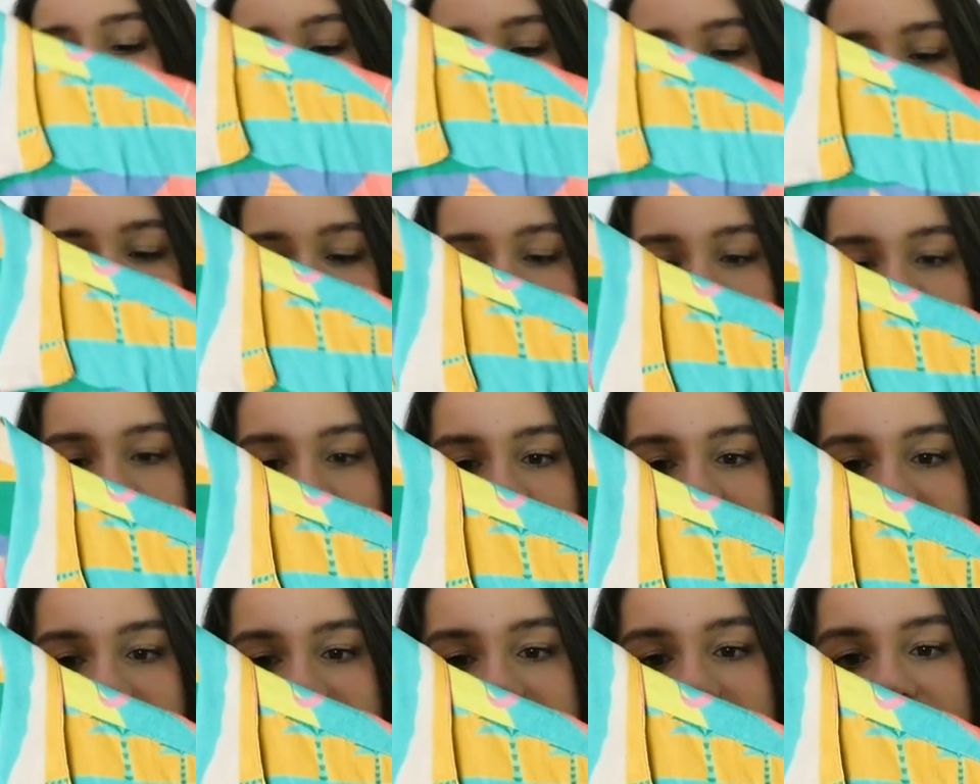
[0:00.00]
C'est une
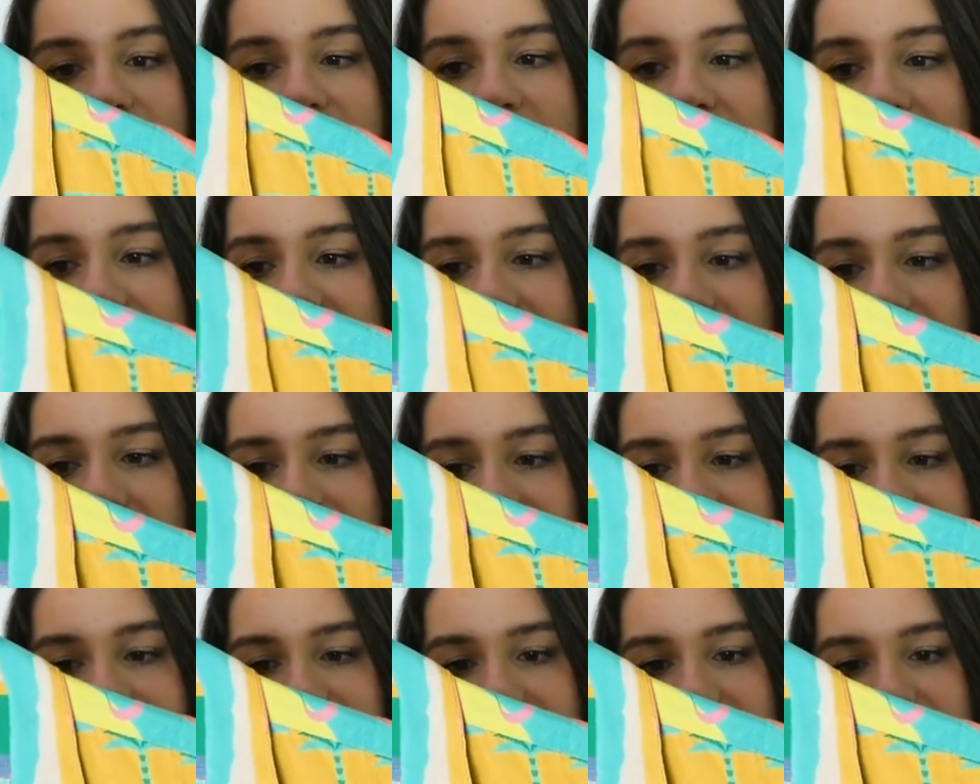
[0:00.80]
chemise
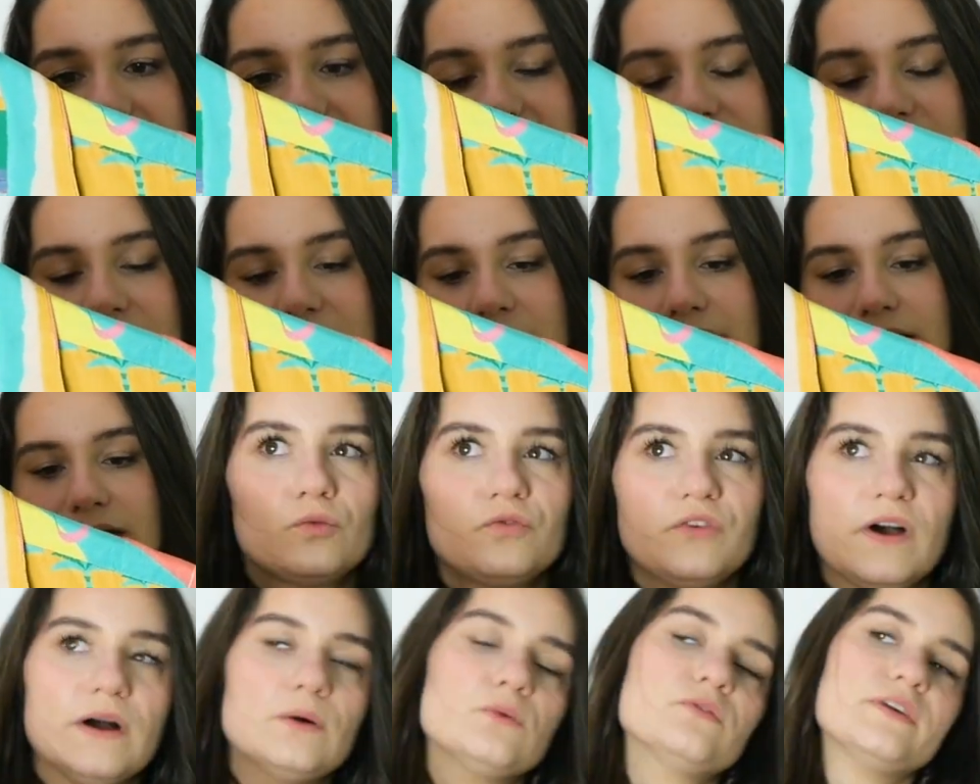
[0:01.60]
assez,
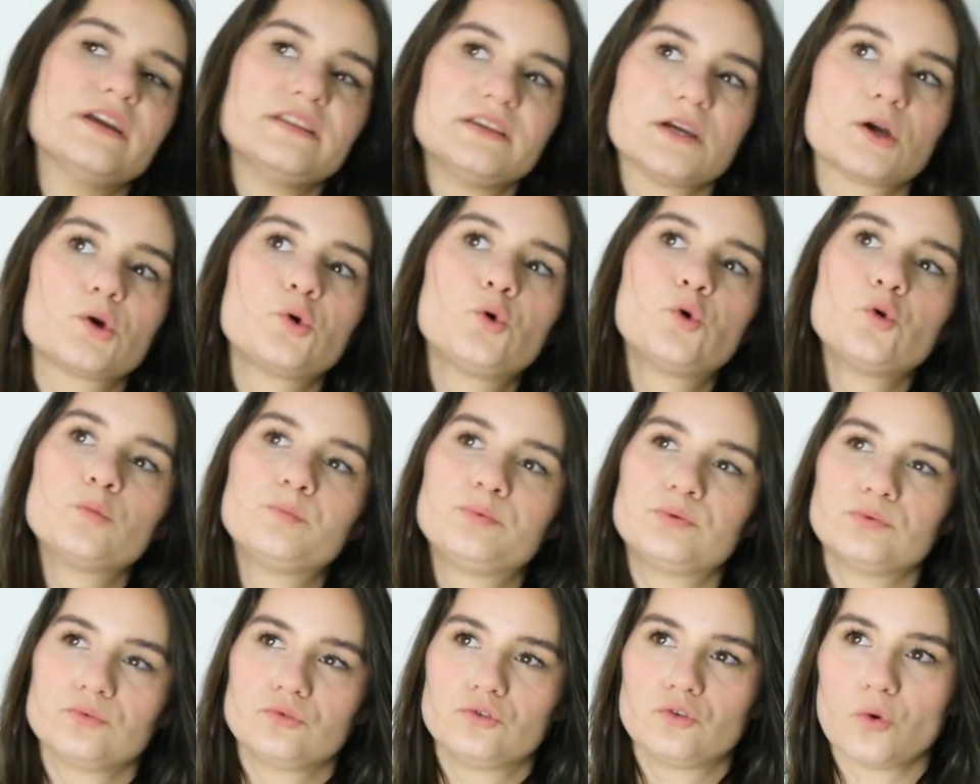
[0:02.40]
enfin on va dire
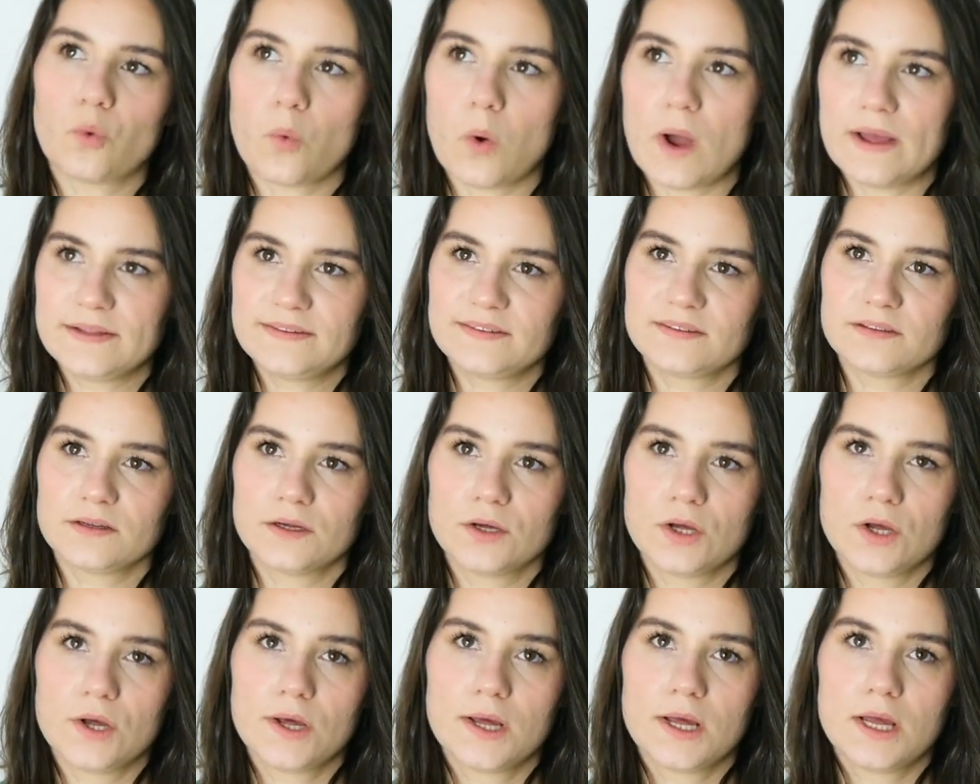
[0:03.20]
coupe droite,
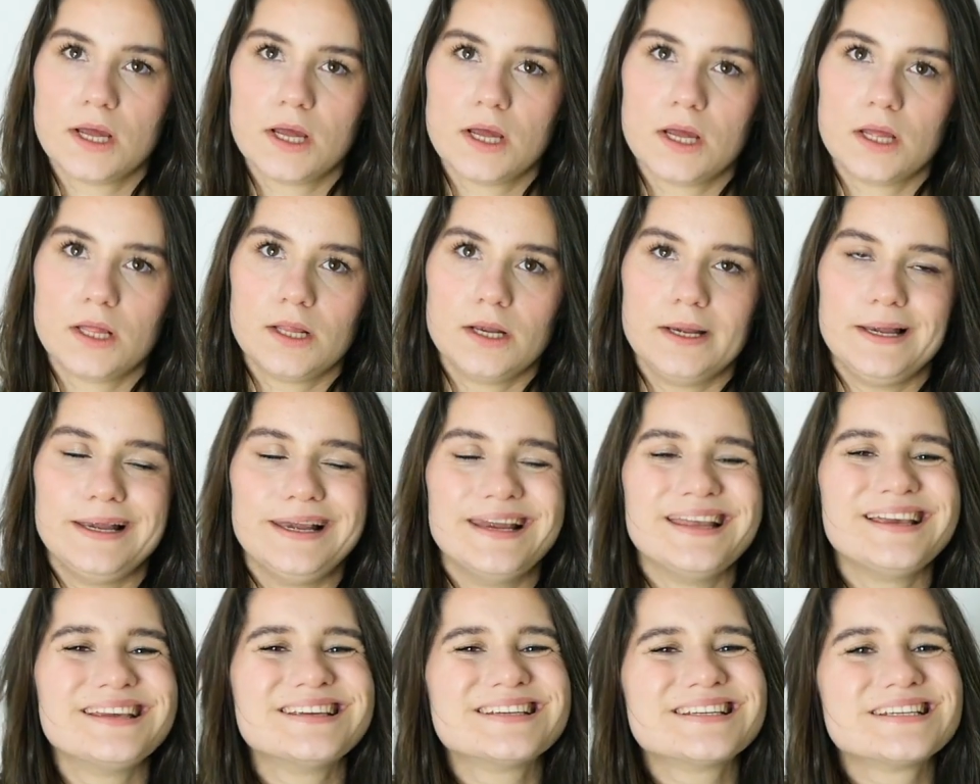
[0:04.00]

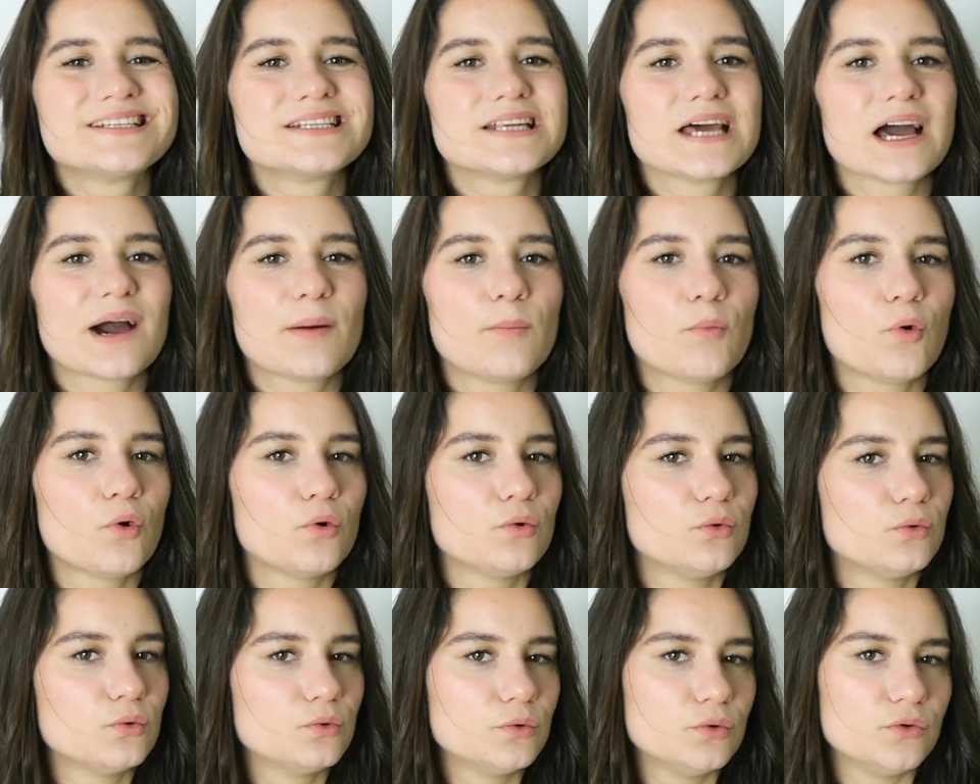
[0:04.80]
légèrement
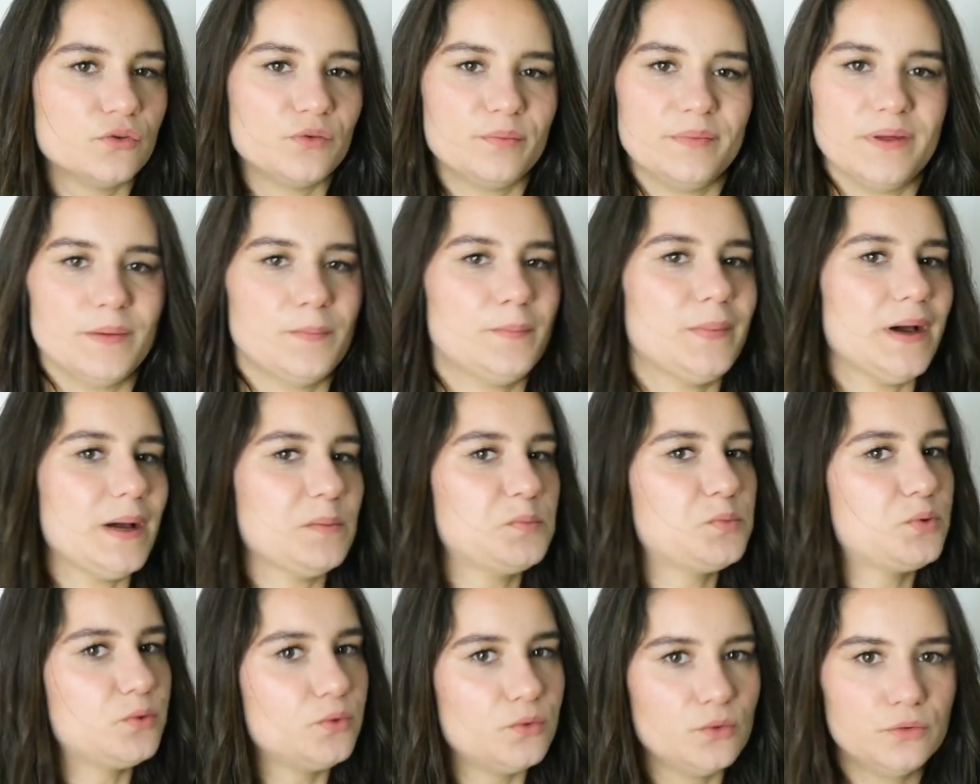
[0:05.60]
loose mais pas
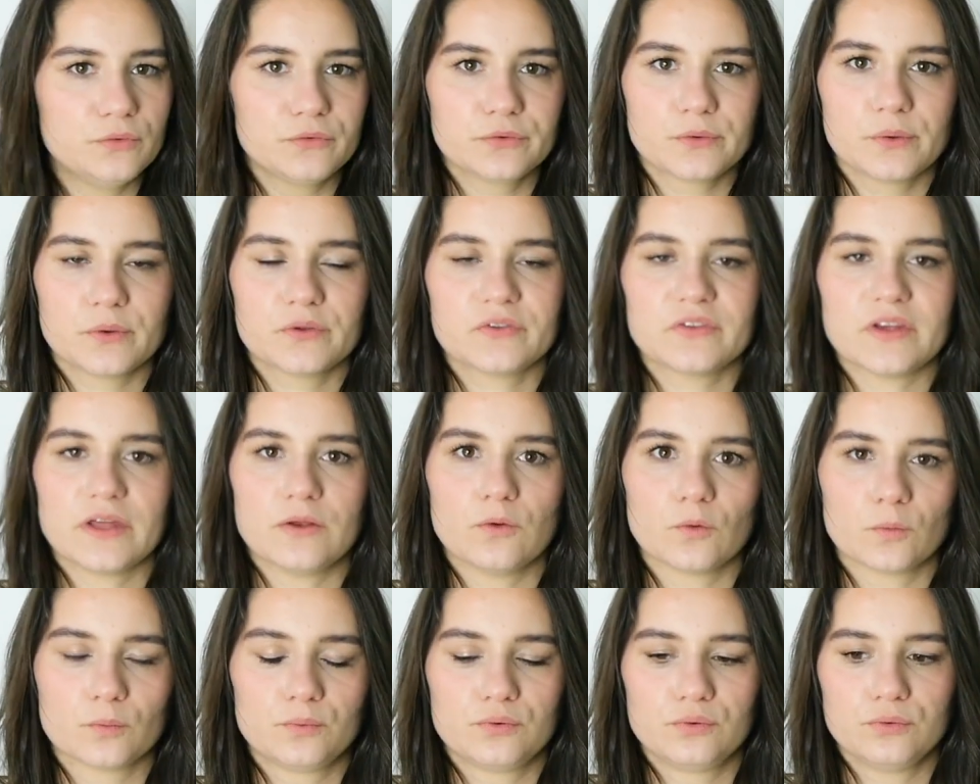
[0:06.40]
plus que ça
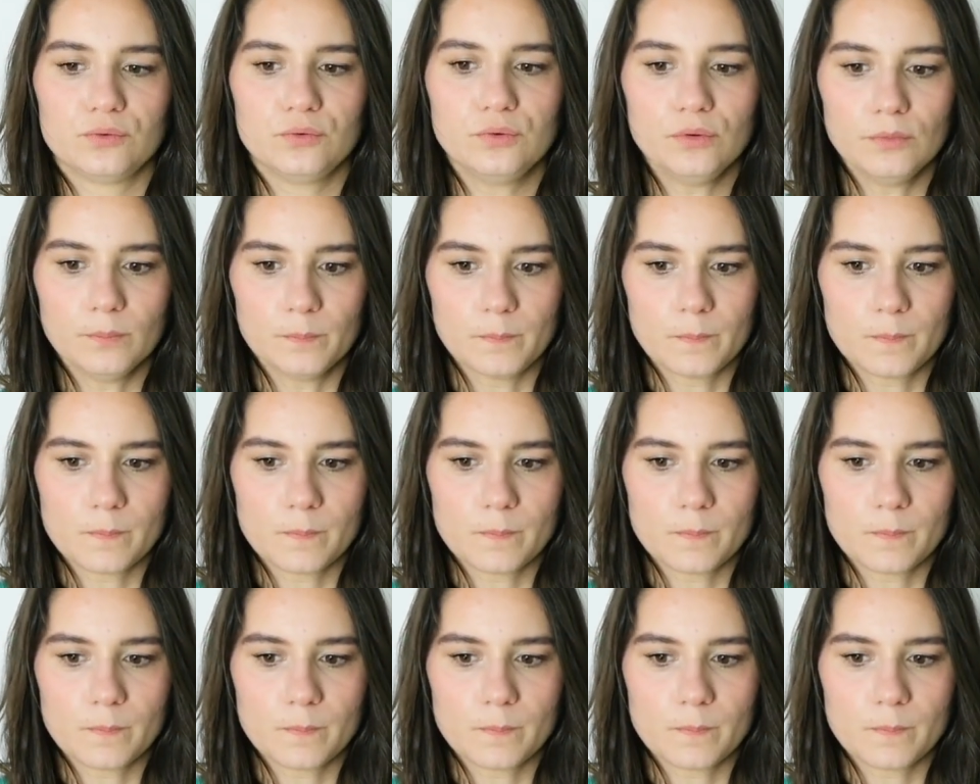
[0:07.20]
non plus.